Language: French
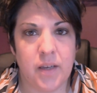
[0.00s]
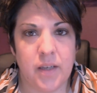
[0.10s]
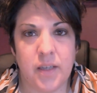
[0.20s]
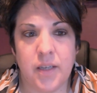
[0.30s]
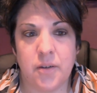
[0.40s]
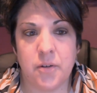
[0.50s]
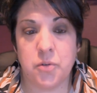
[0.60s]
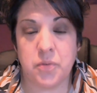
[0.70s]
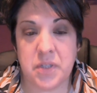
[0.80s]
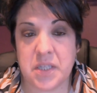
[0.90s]
Et
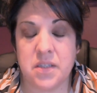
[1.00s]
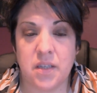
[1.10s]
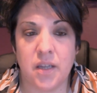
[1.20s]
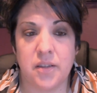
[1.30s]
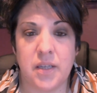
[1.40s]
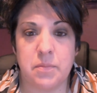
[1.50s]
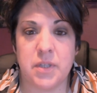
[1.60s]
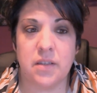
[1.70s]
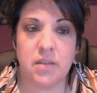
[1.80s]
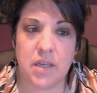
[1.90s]
tu vois, ça c'est un thème
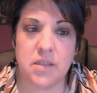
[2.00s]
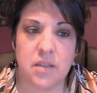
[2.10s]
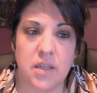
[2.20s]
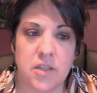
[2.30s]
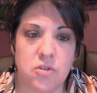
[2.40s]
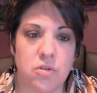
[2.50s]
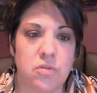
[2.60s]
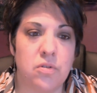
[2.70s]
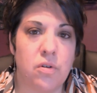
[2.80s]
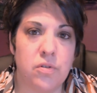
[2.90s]
qui est très intéressant
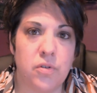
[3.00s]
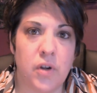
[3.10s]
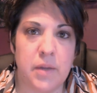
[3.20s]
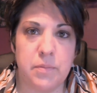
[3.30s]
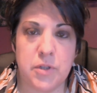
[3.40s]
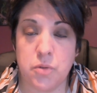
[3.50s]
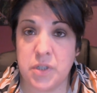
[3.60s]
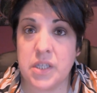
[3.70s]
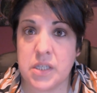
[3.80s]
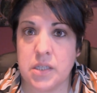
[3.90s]
dans, dans la
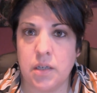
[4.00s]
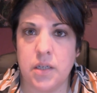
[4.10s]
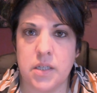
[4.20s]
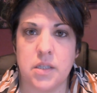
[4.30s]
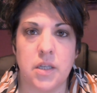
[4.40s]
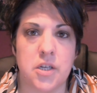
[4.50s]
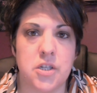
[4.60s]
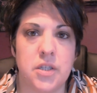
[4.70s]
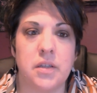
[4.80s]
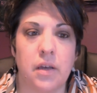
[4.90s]
médiumnité, c'est les
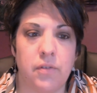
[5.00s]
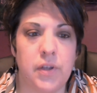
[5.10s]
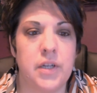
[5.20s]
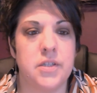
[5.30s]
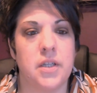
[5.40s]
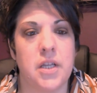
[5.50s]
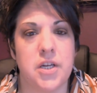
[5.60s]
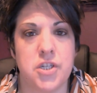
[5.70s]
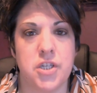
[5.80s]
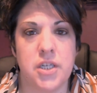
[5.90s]
énergies, travailler les
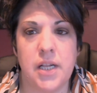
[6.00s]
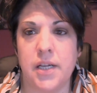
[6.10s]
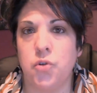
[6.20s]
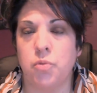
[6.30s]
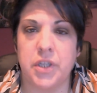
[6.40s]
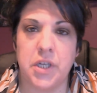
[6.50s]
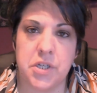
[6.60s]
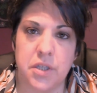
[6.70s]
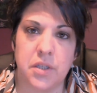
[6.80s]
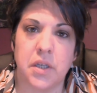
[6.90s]
énergies, l'alignement
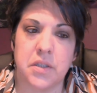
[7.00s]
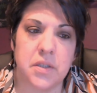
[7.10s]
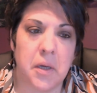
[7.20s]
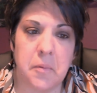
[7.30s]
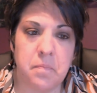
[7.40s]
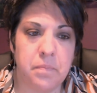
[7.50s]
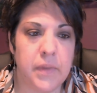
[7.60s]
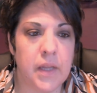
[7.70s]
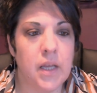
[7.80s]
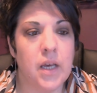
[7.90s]
énergétique, etc.
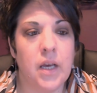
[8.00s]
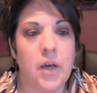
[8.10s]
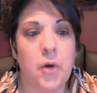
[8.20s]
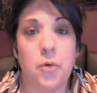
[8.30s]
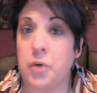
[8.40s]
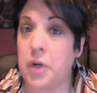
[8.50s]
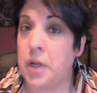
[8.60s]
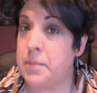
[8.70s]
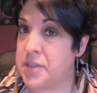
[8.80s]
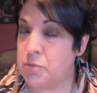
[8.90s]
Voilà
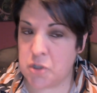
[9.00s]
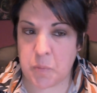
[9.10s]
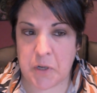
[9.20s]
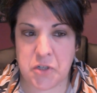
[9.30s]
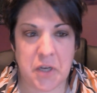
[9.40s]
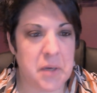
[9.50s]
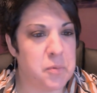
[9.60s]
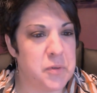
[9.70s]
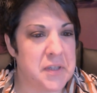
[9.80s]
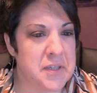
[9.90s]
Maxime, j'espère que j'ai
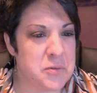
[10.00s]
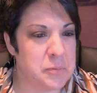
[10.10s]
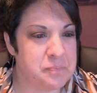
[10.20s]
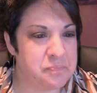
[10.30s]
répondu à ta question.